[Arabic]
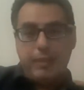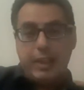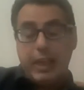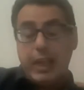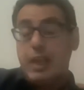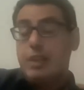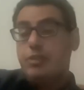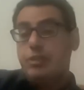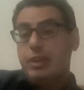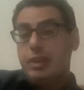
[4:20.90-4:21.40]

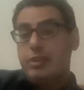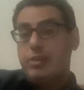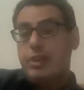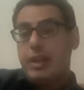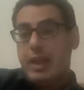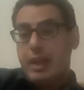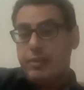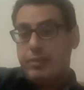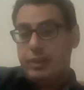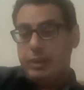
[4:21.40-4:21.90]
كان شخصية
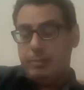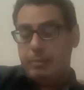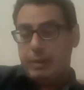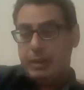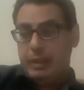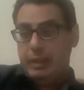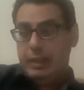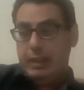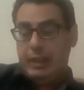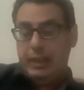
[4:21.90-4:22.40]
عظيمة
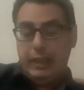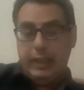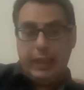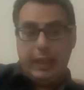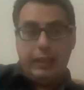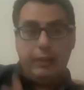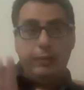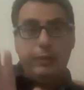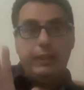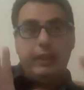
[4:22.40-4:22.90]

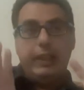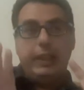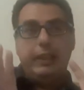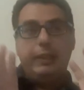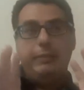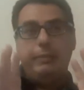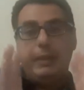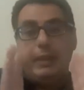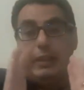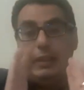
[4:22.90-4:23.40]
يعني هو
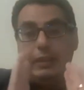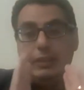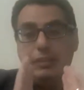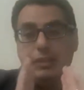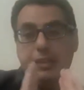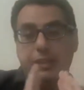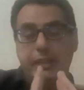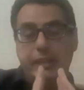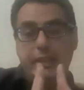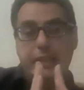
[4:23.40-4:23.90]
دائما
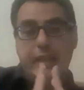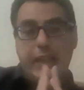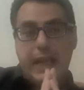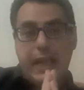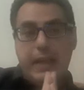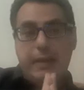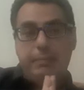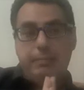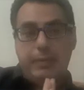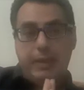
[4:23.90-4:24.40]
الشخصية
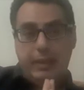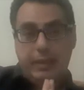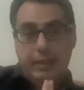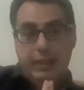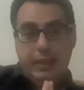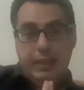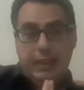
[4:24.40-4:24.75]
العامة